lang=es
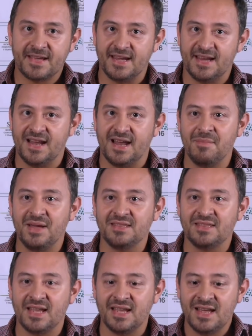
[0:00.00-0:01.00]

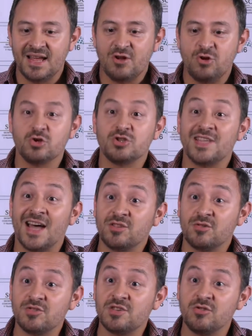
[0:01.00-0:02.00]
Generalmente los
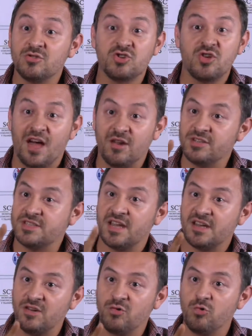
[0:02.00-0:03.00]
datos de los ciudadanos
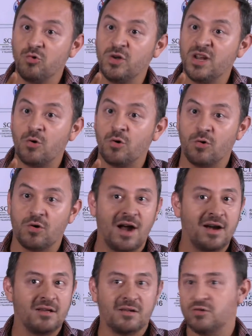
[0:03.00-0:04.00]
están en un único
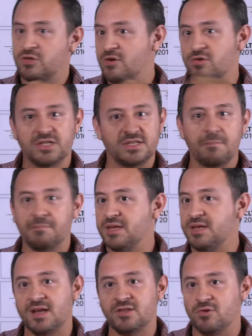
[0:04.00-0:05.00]
lugar, no te los están
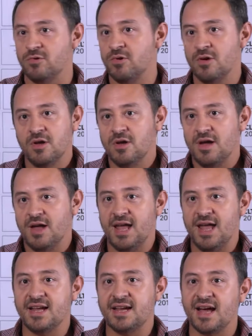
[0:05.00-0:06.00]
pidiendo
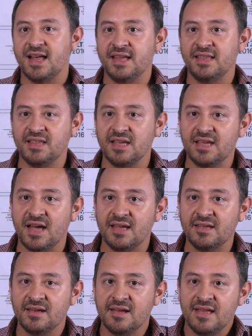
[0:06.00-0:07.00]
en cada
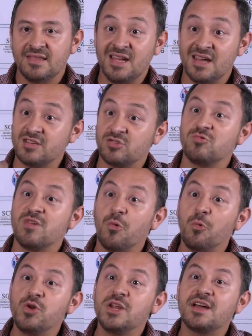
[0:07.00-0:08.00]
entidad, tienes una
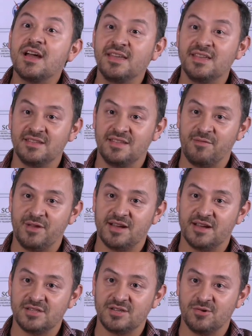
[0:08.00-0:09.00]
única
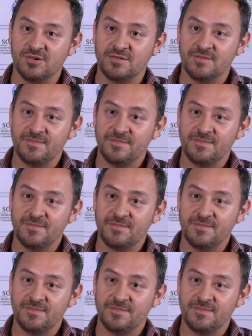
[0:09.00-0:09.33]
identificación.